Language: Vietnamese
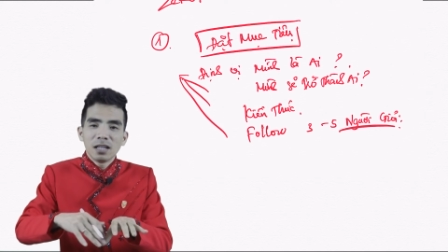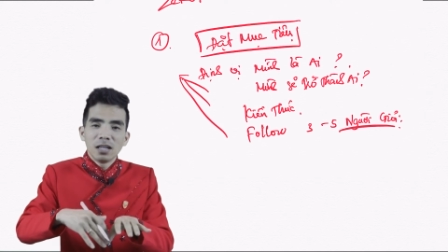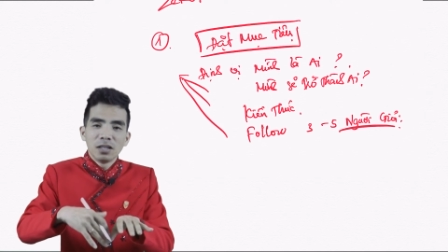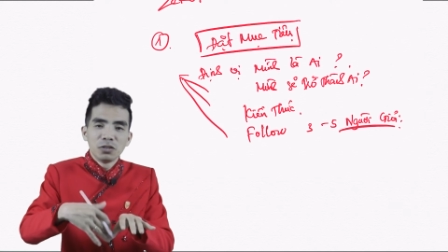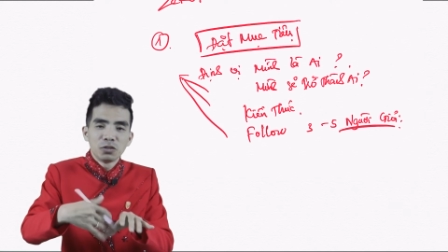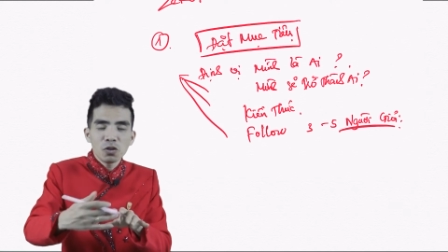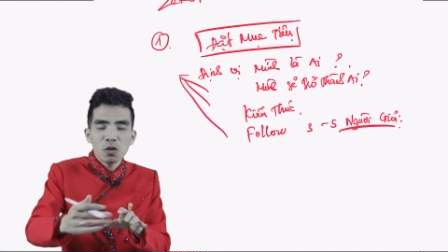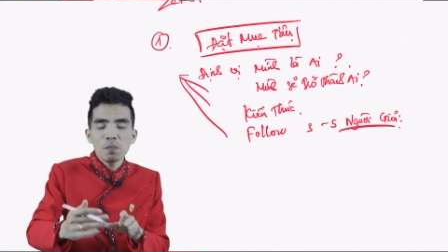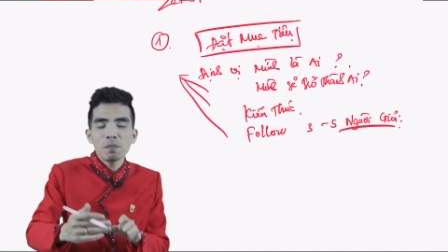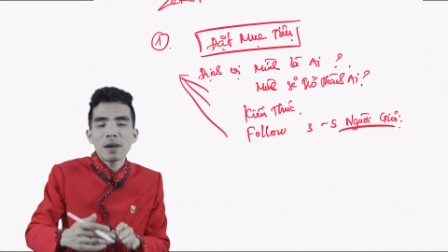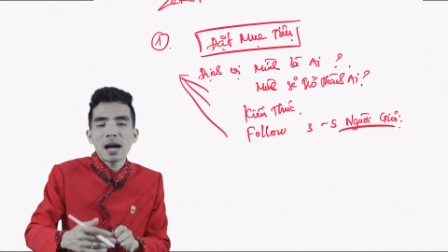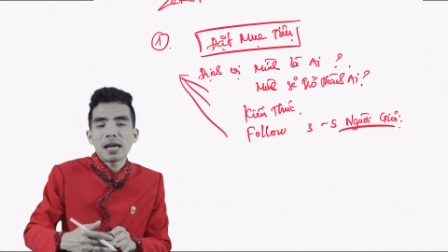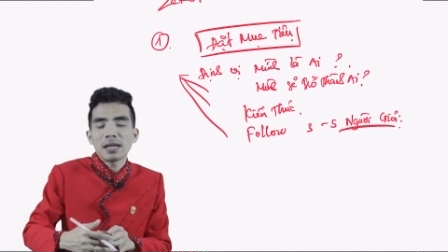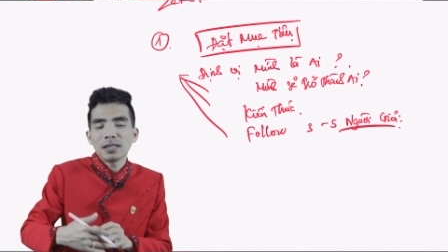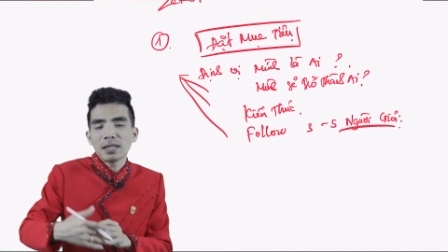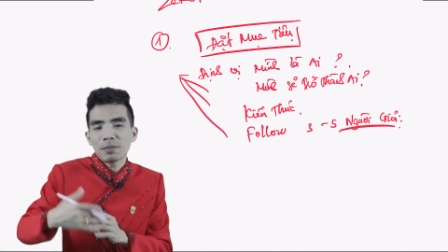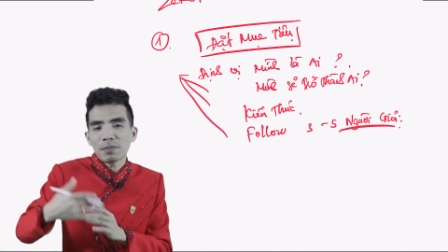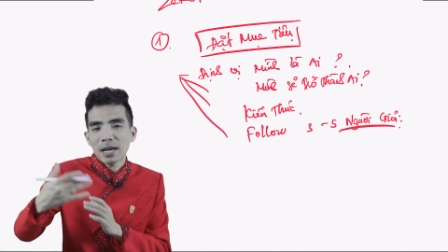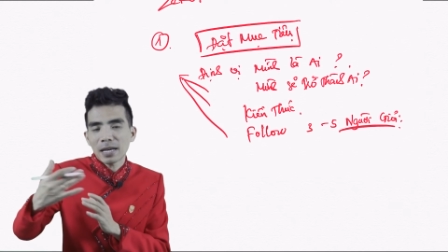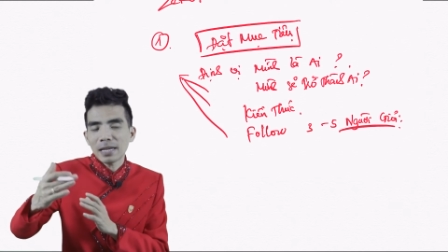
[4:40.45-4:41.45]
ờ, giúp
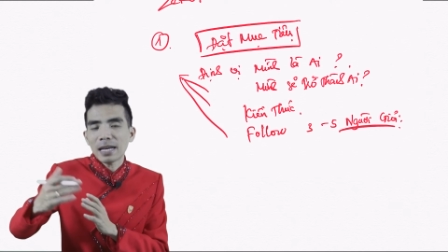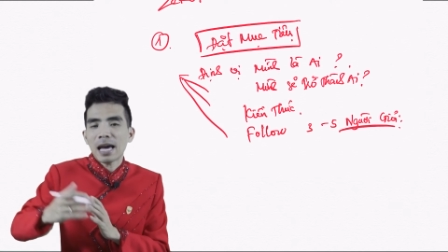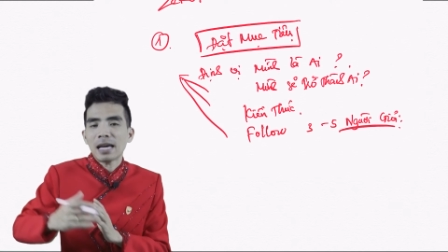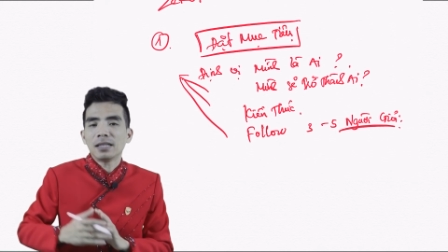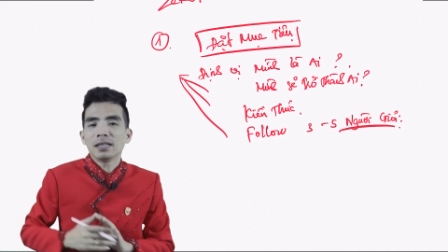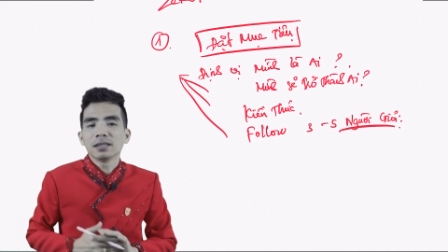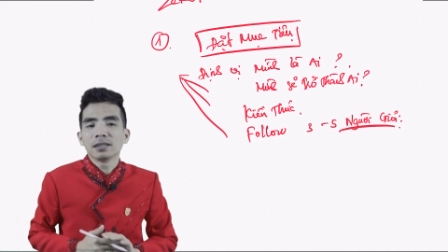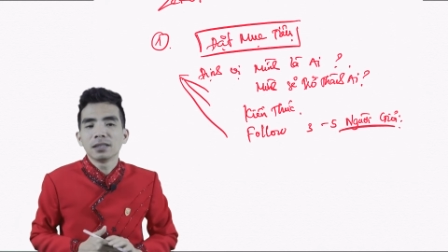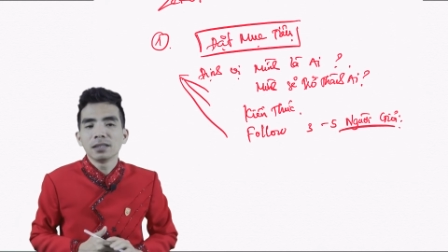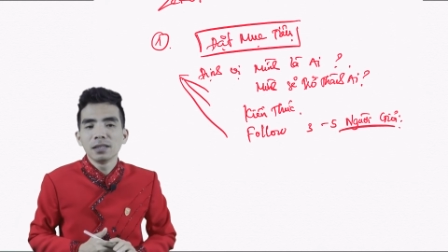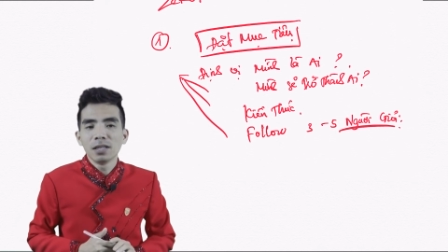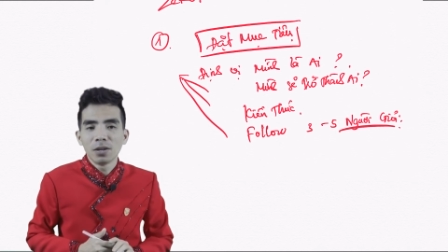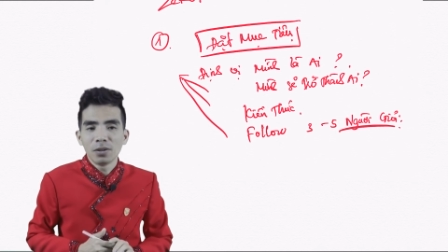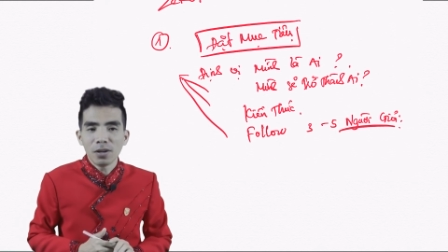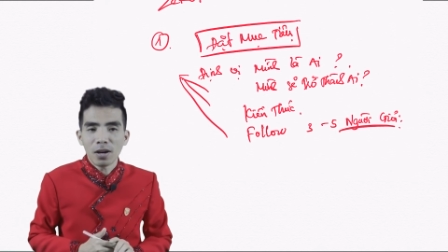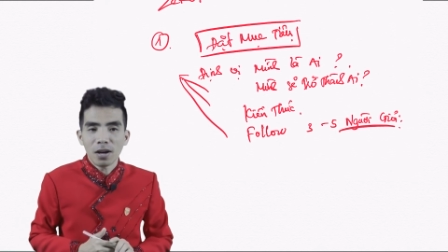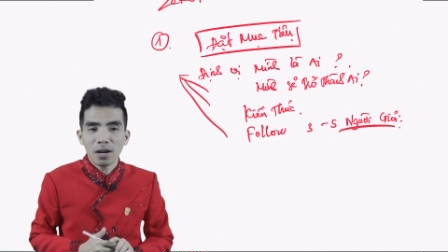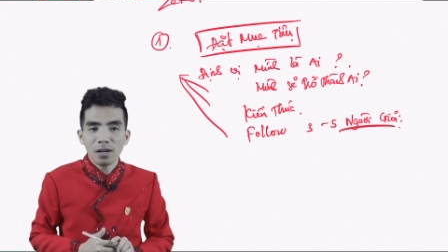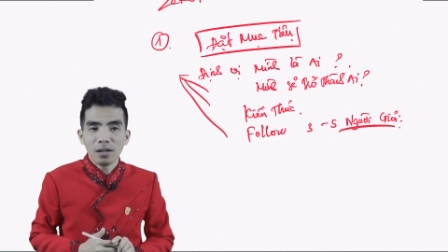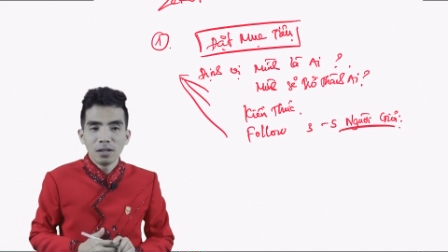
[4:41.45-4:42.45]
bạn để bạn đạt được những điều
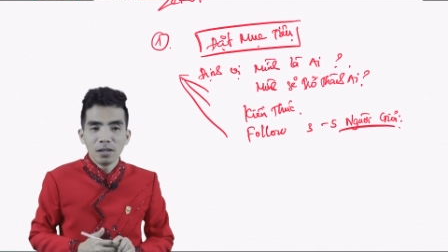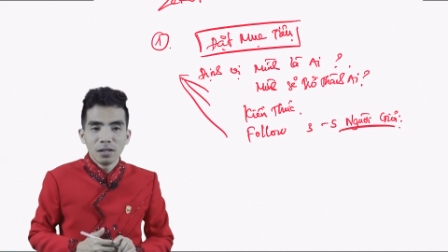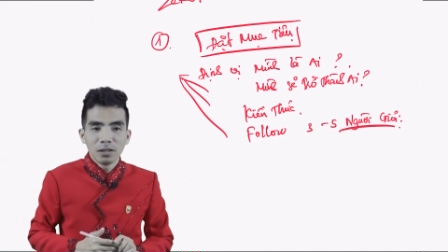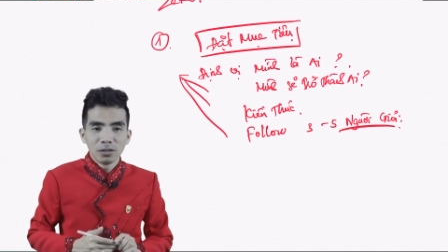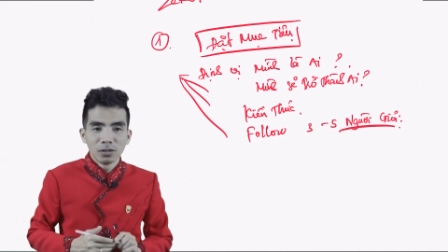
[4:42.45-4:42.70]
đó